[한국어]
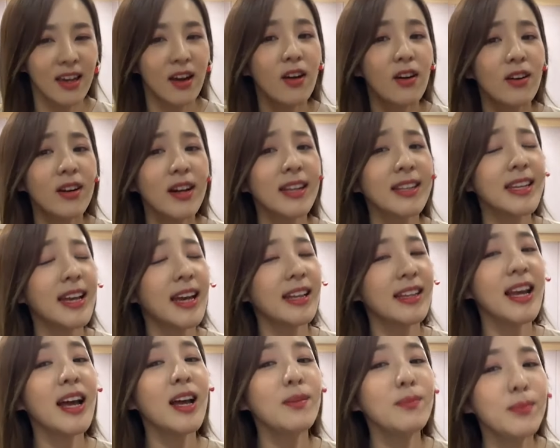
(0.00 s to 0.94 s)
혜영아
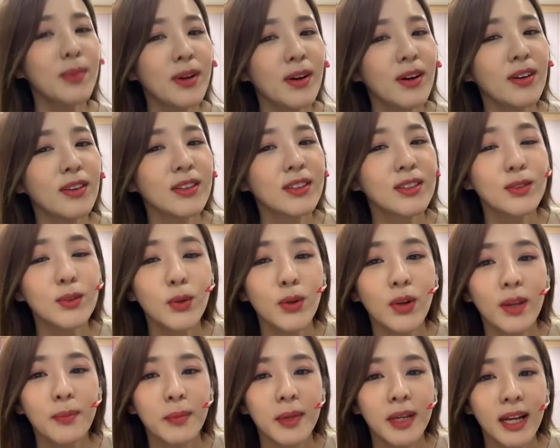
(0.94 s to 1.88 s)
단 한 번 그
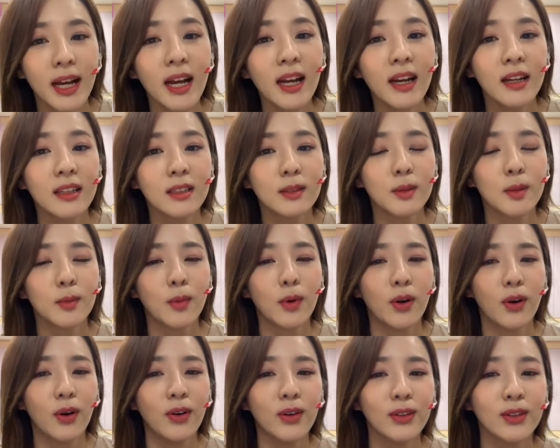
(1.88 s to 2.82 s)
노래입니까? 아니면
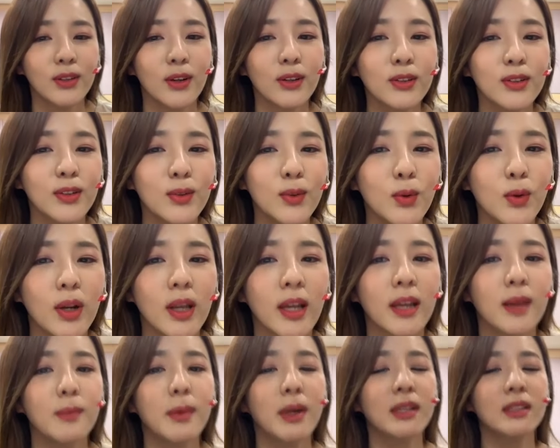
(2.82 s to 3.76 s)
뭐요? 어떤
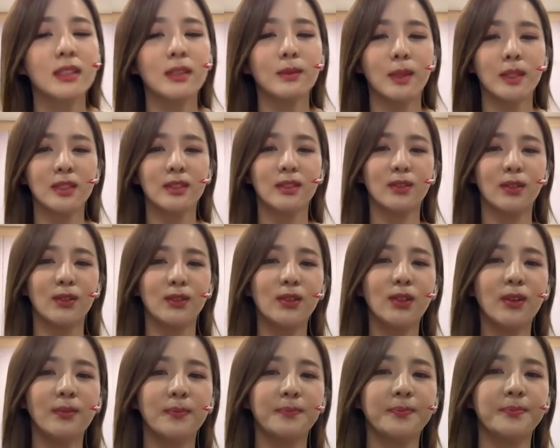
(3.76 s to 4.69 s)
노래 말씀하시는
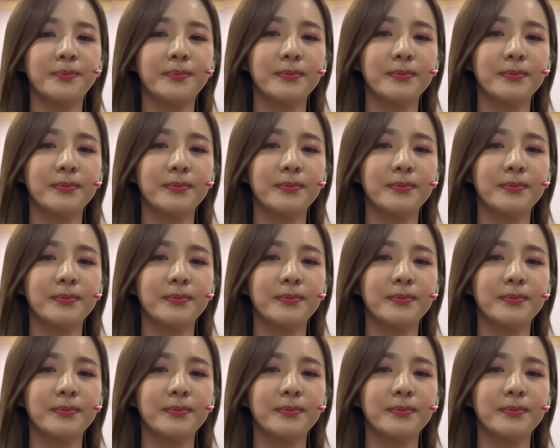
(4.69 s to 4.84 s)
거죠?